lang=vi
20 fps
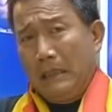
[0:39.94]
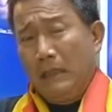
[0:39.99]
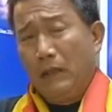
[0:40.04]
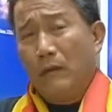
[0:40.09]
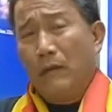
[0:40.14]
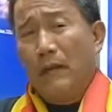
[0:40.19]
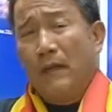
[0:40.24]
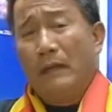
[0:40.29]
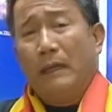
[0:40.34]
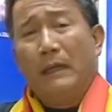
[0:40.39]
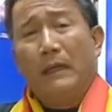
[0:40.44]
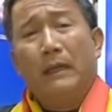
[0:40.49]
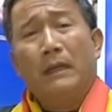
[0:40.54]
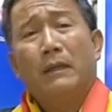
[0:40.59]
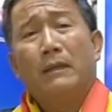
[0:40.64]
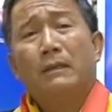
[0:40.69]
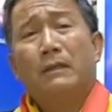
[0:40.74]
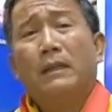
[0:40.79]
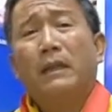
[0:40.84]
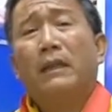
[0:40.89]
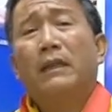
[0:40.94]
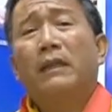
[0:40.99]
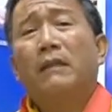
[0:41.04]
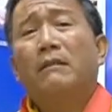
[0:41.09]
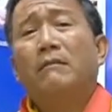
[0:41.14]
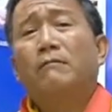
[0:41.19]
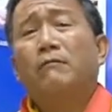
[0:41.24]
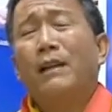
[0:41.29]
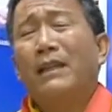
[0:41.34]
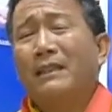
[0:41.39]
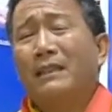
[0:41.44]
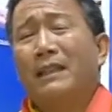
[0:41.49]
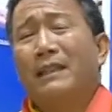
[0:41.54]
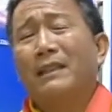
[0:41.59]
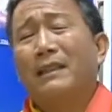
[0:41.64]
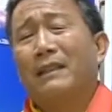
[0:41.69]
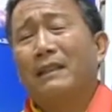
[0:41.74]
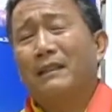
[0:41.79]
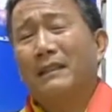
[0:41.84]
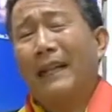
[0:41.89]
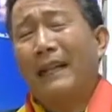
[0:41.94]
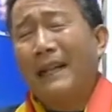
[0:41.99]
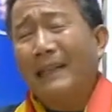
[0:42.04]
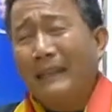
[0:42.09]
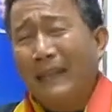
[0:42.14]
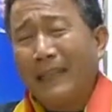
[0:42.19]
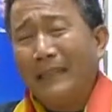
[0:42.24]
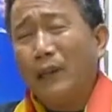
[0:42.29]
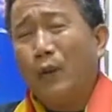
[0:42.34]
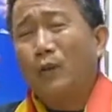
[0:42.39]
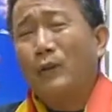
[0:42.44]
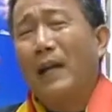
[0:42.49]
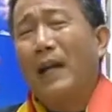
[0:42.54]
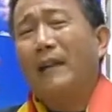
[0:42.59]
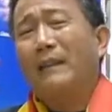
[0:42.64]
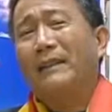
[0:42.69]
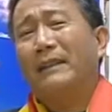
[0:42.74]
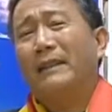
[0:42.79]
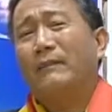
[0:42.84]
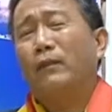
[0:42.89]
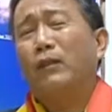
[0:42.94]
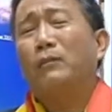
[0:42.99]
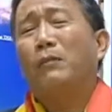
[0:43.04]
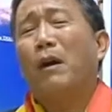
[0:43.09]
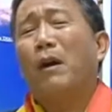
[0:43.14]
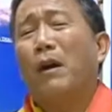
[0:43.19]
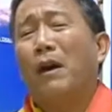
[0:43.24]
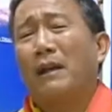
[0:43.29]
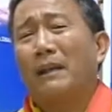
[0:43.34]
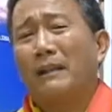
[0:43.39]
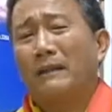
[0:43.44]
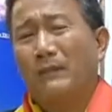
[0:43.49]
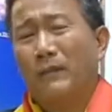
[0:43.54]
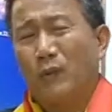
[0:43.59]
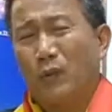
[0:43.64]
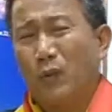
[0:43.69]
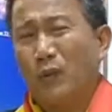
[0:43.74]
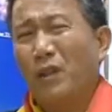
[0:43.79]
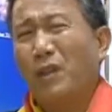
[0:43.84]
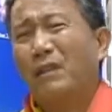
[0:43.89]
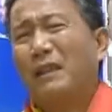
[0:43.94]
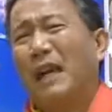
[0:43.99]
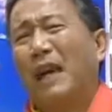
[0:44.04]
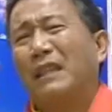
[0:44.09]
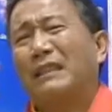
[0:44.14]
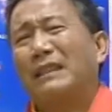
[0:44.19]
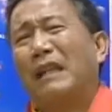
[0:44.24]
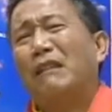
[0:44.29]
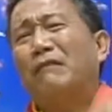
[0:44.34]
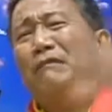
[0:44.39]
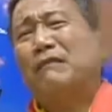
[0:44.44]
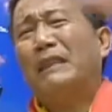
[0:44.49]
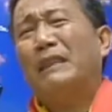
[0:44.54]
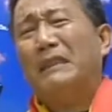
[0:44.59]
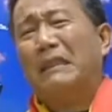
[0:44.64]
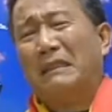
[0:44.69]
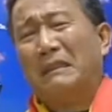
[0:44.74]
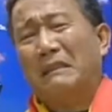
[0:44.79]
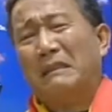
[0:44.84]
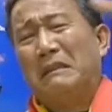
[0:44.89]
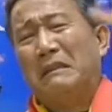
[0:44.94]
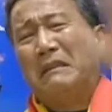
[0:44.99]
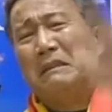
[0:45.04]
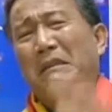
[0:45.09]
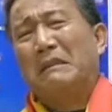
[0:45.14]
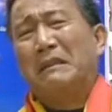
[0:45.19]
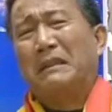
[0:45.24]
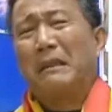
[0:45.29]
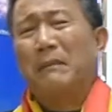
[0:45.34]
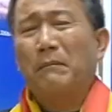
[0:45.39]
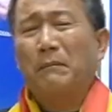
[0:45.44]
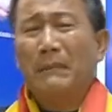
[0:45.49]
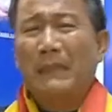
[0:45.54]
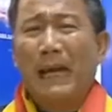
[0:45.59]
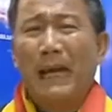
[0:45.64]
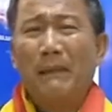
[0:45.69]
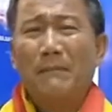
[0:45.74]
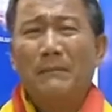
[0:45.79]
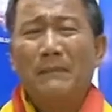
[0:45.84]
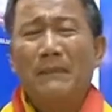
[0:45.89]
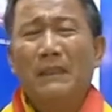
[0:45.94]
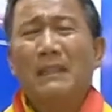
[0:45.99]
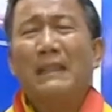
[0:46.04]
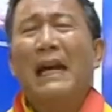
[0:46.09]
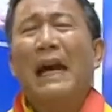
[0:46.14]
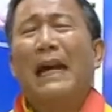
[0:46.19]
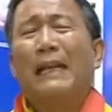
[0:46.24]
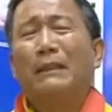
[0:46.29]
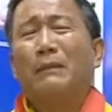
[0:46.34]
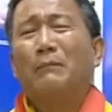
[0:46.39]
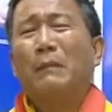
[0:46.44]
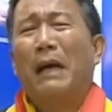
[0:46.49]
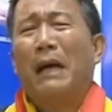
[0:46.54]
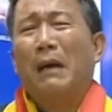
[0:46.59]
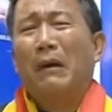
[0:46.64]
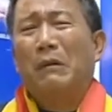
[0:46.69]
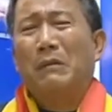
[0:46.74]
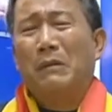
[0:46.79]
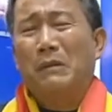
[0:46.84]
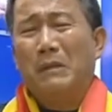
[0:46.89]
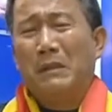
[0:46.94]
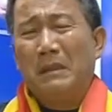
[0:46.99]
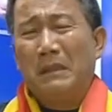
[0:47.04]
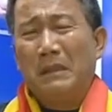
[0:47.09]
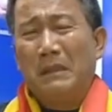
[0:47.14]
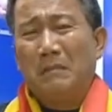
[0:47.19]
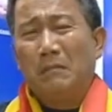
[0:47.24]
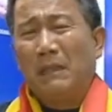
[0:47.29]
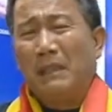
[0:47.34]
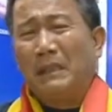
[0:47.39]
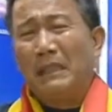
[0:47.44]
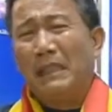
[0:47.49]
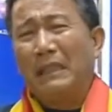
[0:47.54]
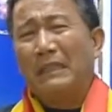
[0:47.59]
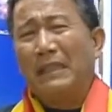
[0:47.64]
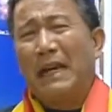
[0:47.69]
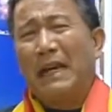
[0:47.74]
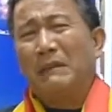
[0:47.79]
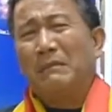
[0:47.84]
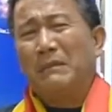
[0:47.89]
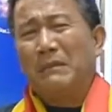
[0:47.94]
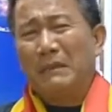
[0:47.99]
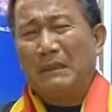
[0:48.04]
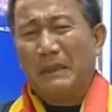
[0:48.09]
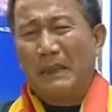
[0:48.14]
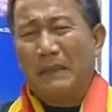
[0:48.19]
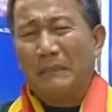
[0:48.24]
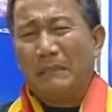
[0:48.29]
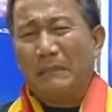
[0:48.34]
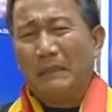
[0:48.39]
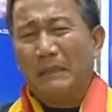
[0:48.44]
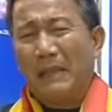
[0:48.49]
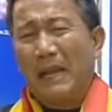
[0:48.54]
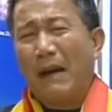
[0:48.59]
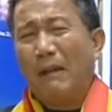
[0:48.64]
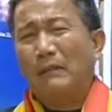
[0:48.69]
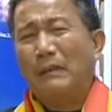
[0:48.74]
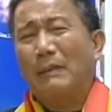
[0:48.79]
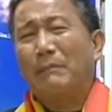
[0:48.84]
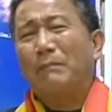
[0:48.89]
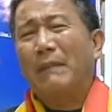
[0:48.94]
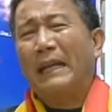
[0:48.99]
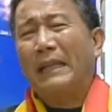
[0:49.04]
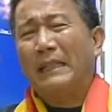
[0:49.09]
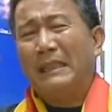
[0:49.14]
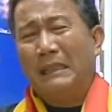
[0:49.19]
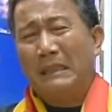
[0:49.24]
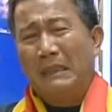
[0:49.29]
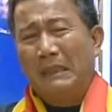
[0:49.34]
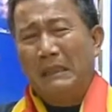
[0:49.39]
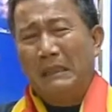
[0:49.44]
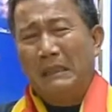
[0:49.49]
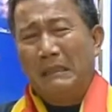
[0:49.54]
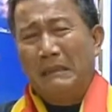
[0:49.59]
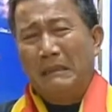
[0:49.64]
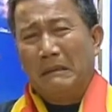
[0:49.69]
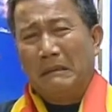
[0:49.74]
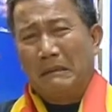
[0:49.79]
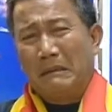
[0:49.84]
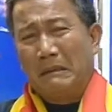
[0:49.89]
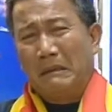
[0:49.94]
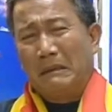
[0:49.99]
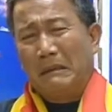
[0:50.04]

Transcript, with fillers: kêu bằng à, chơi wrestling đánh, đánh đồ vật với football đó tụi nó cỡ 6 feet 108 đến 200 pound mình Việt Nam à, năm sáu năm bảy ờ,